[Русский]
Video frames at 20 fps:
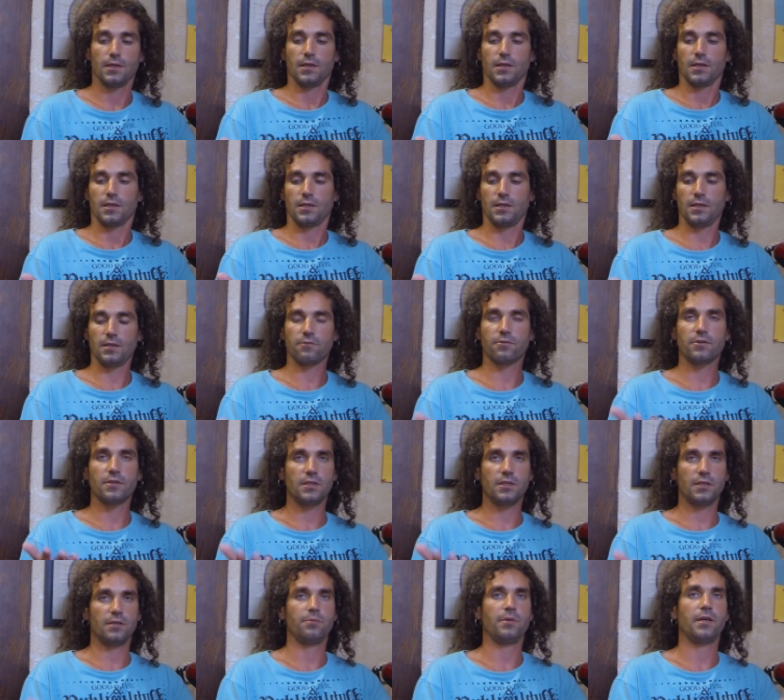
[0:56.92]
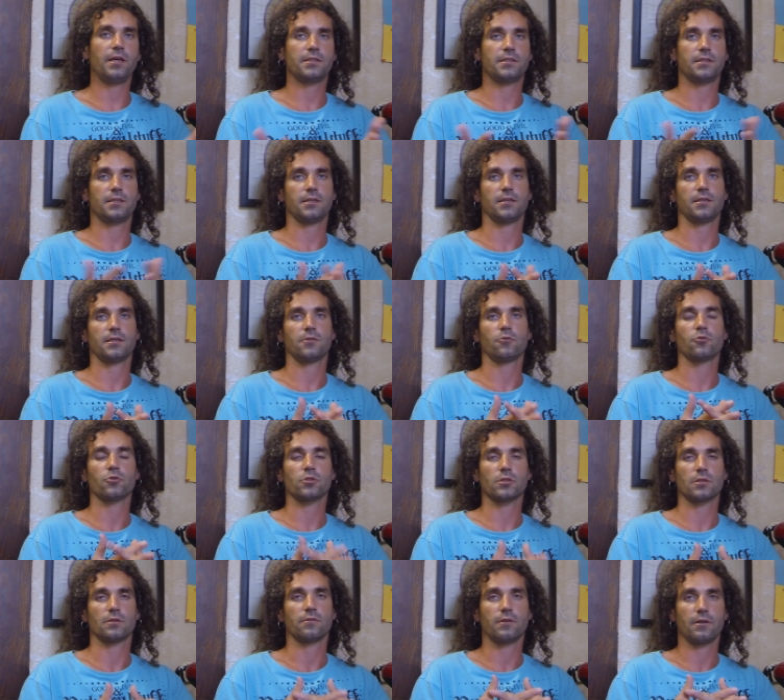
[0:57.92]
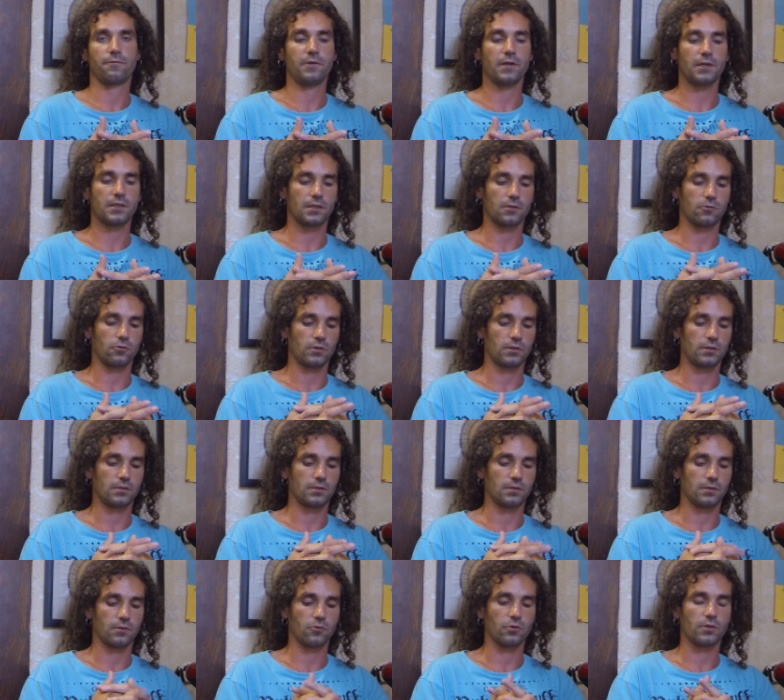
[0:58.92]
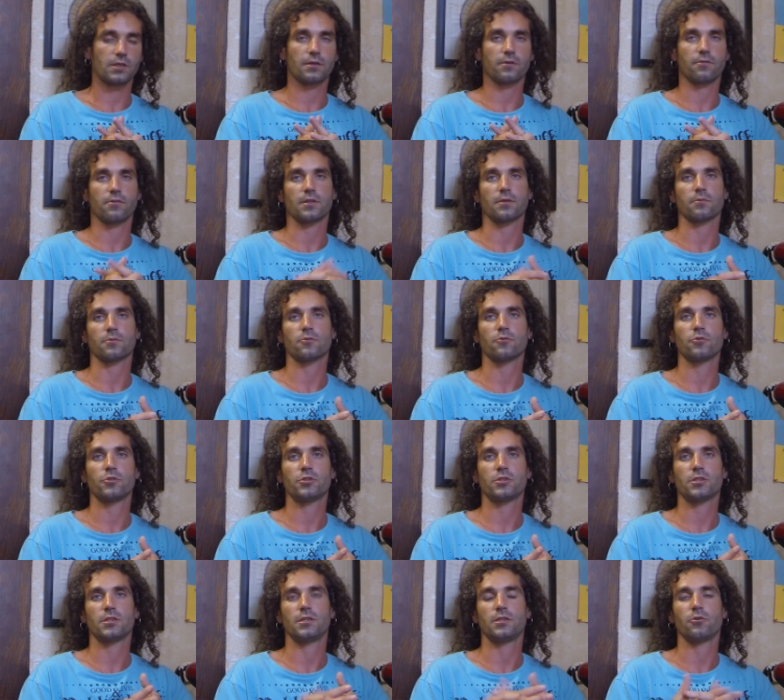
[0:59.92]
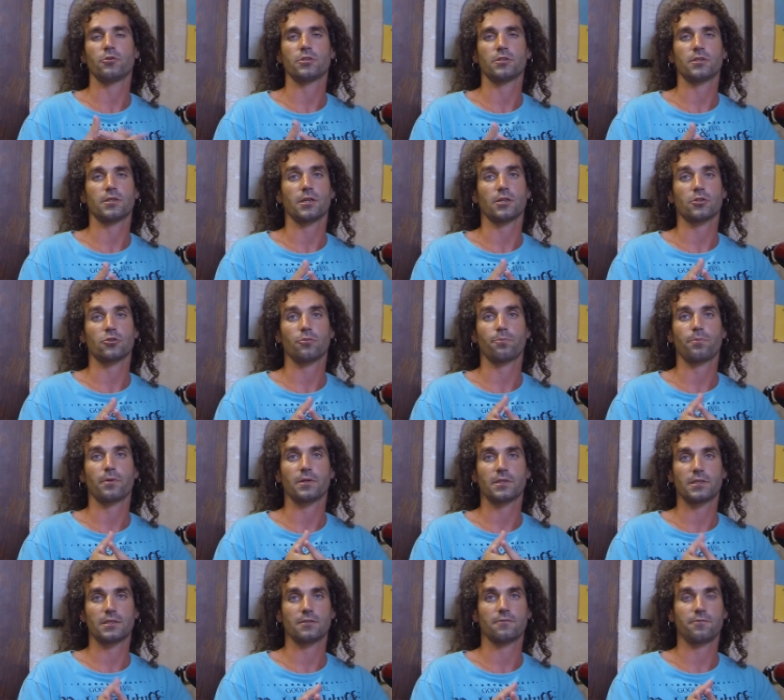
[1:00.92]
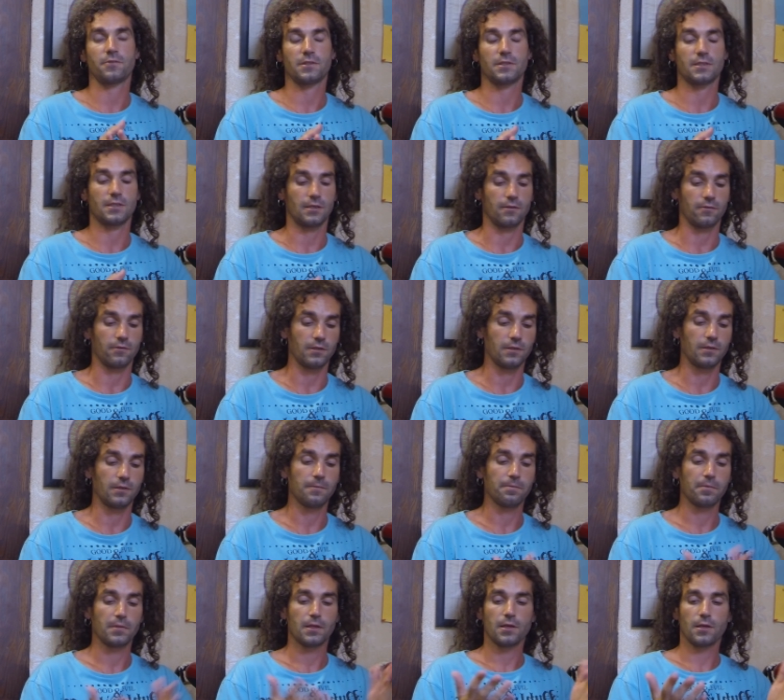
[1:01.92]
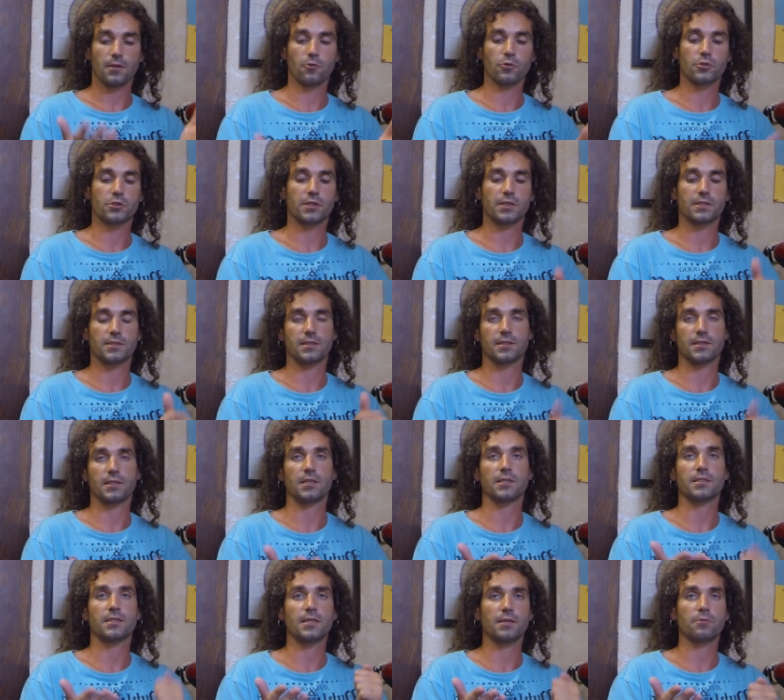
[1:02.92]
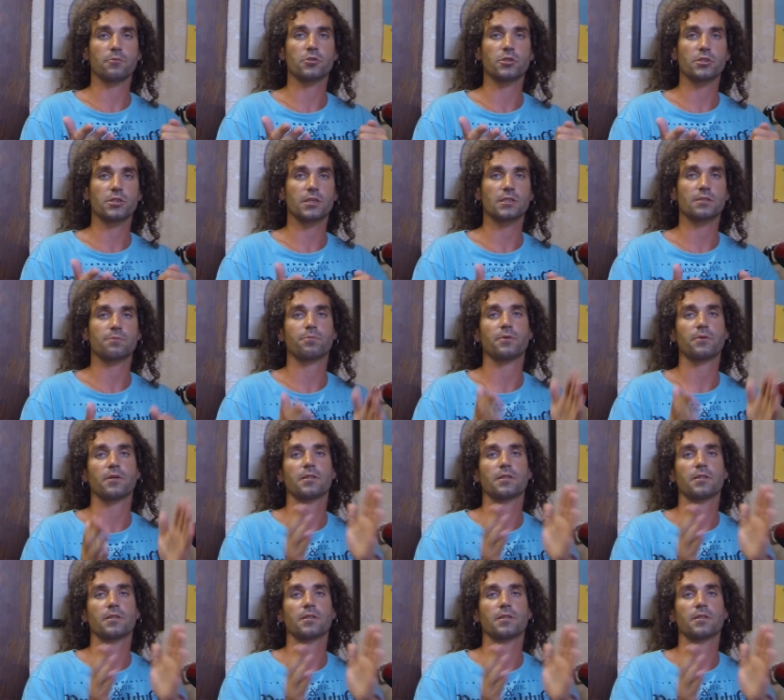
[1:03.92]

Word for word: и вы не имеете нужного эффекта, то есть руки в этом случае не очень хорошо продезинфицированы. Лучше, если нанесли немножечко спирта,